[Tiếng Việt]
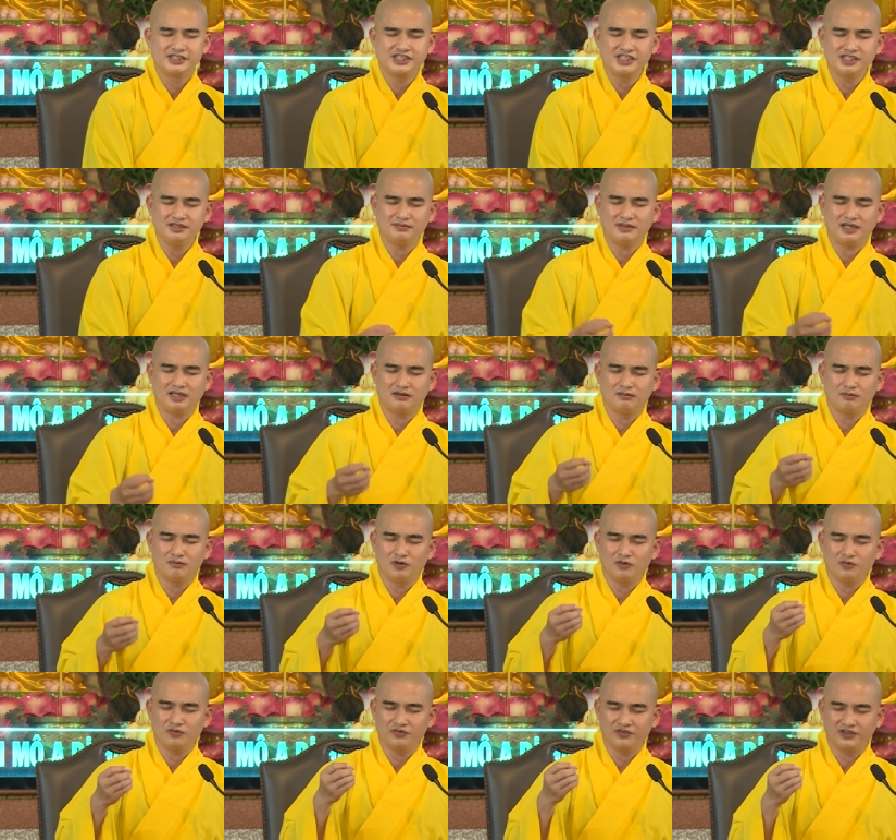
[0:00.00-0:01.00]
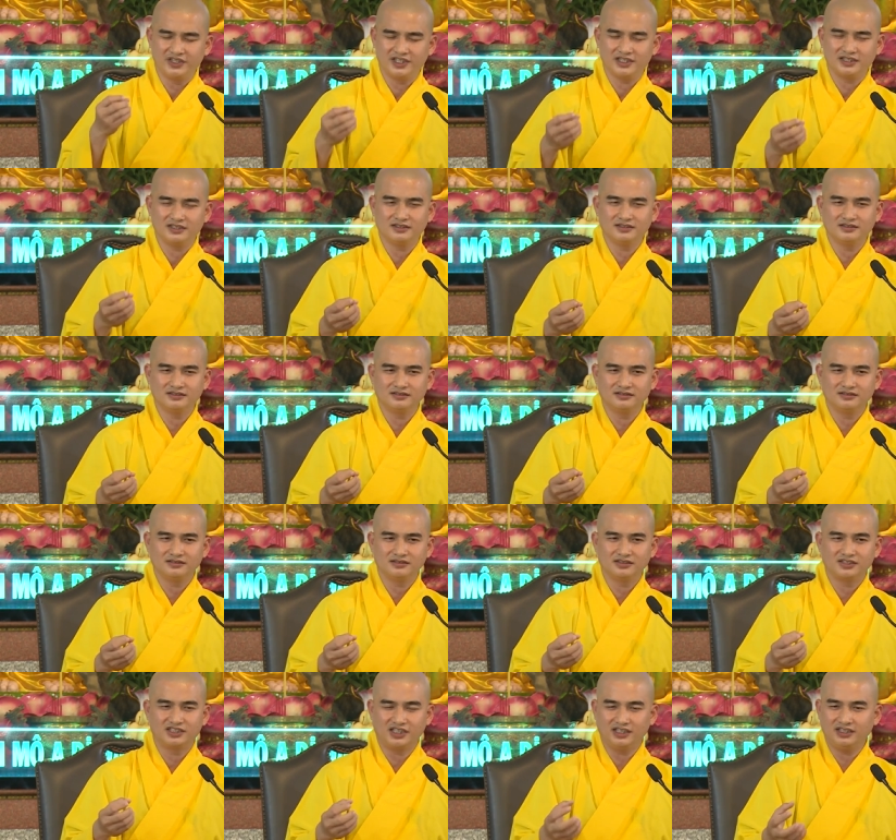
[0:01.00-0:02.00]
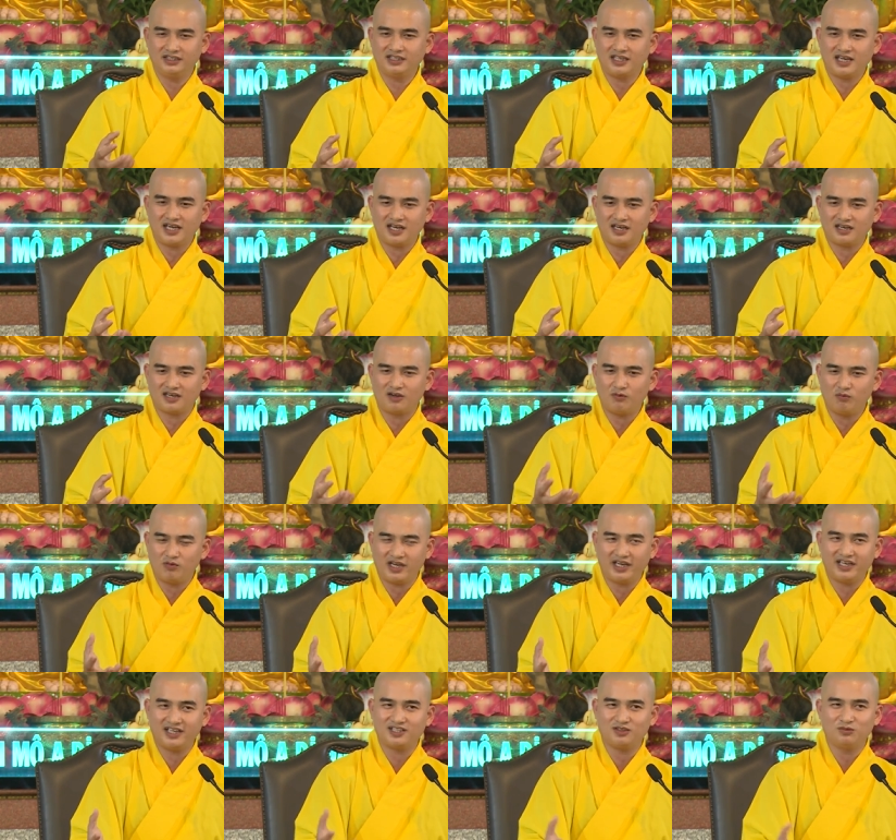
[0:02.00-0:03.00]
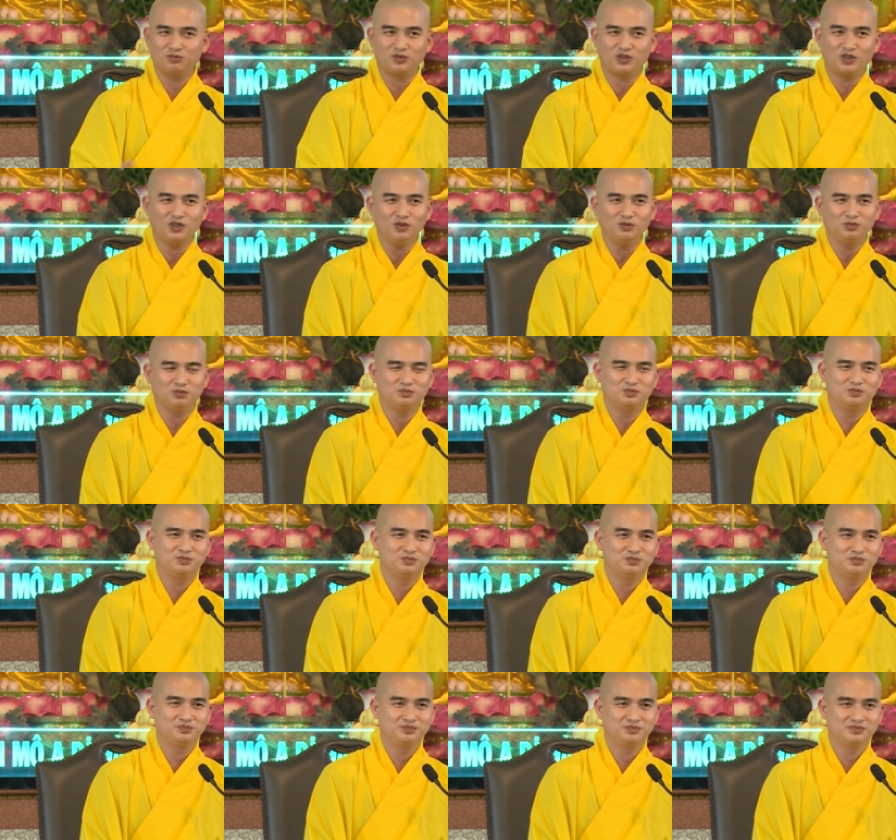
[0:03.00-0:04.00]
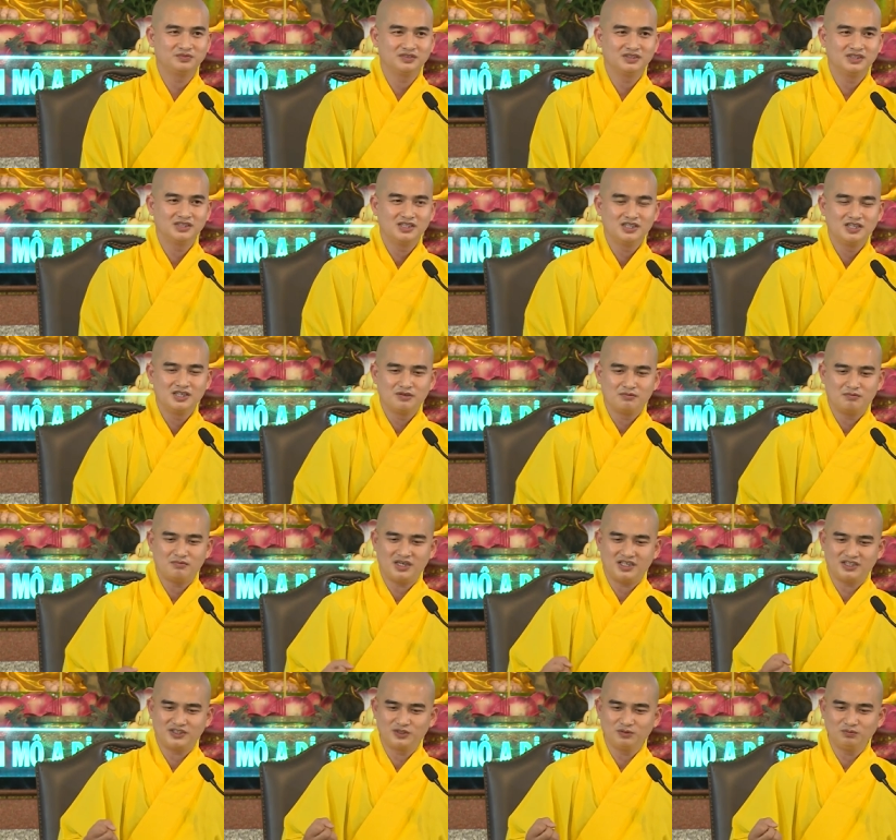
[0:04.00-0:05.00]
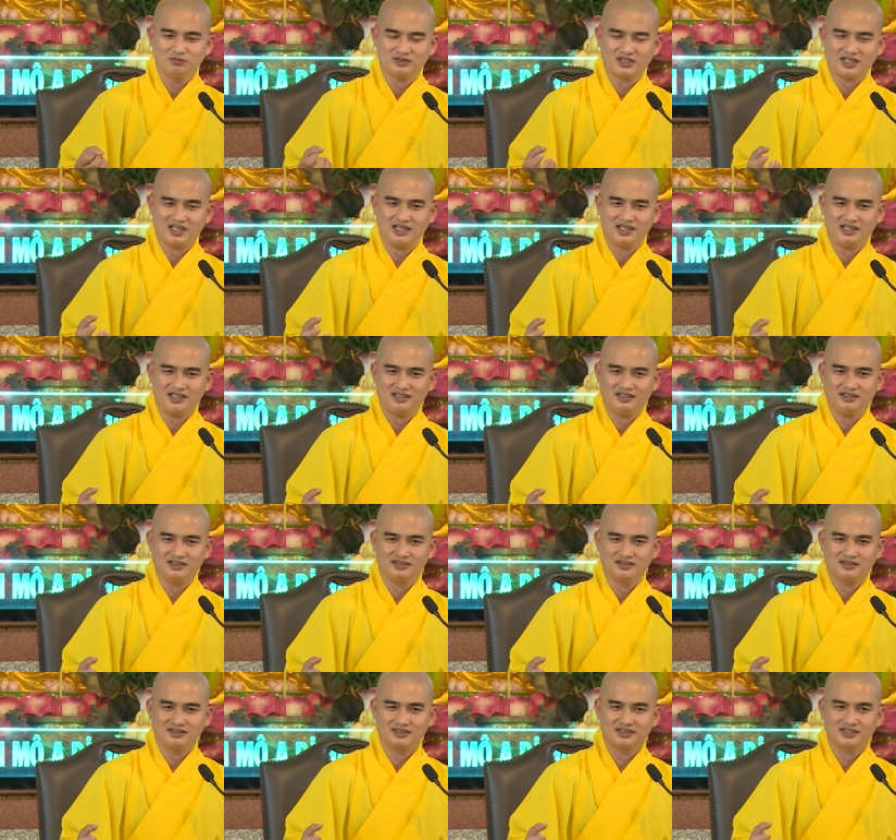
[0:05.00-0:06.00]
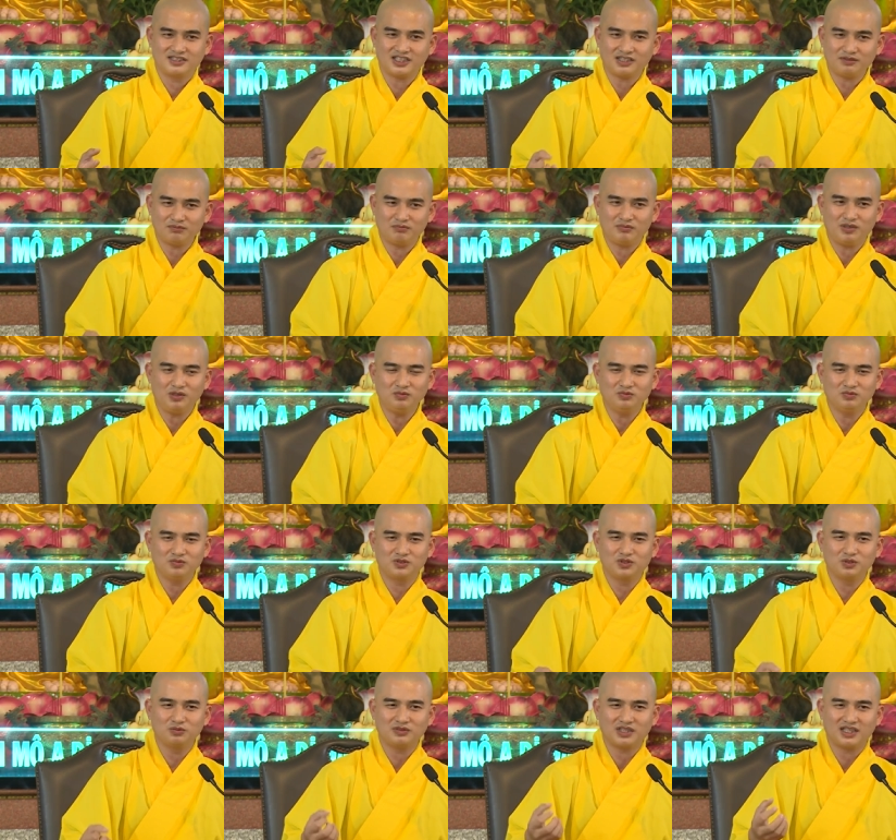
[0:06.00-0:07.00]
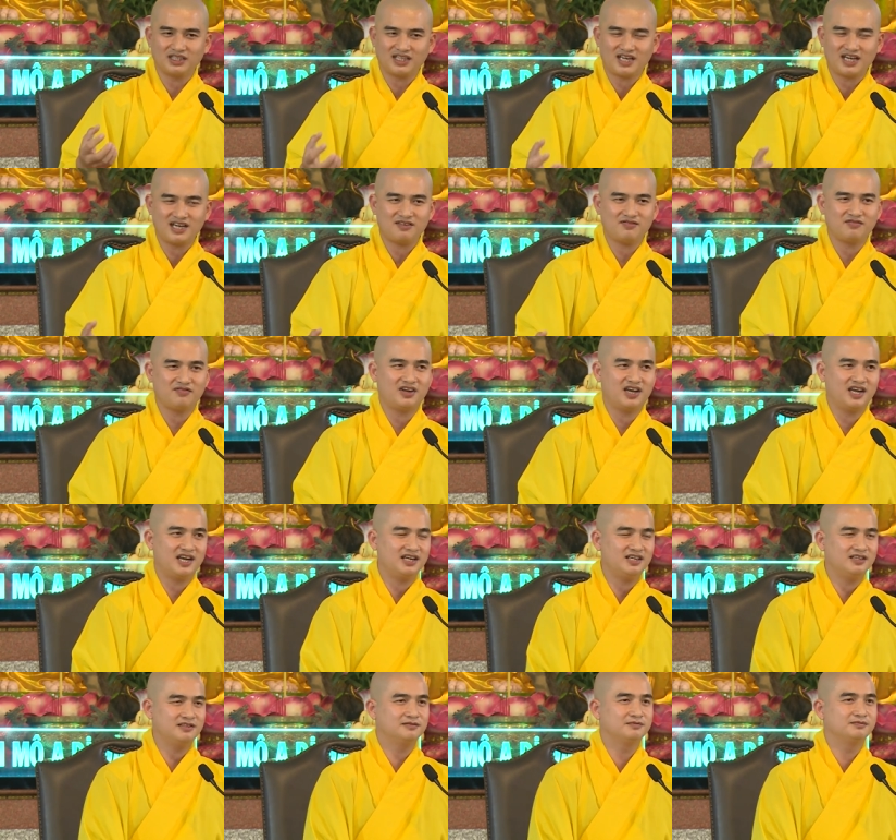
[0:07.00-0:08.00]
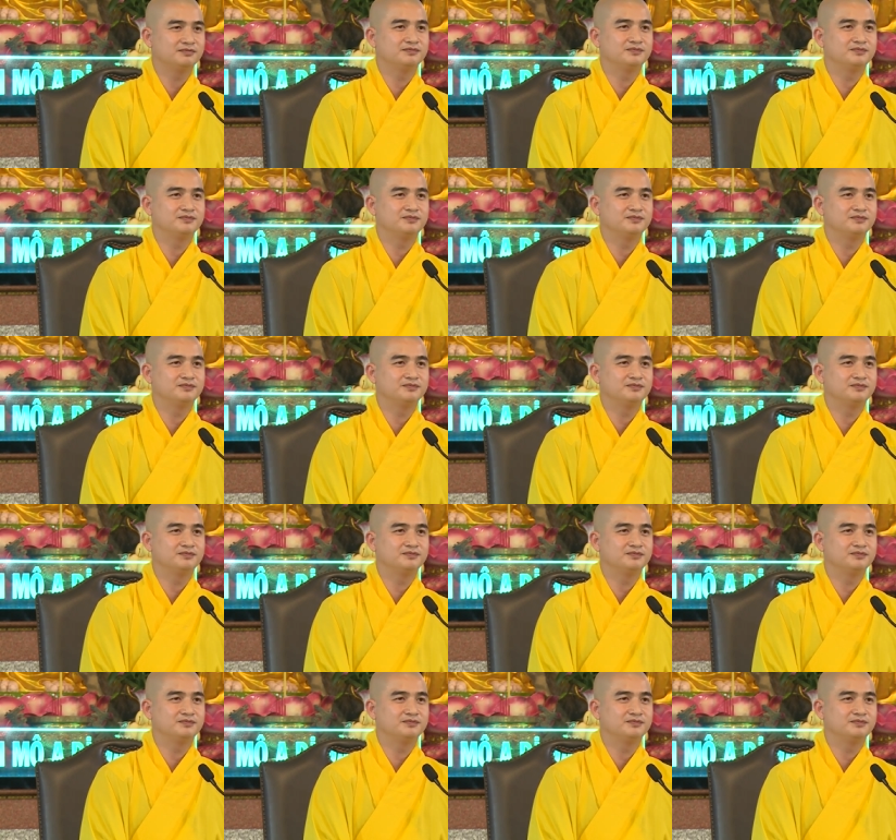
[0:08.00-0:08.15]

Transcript: chi bằng một việc xảy ra không hay không tốt mà chúng ta trách móc chúng ta than vãn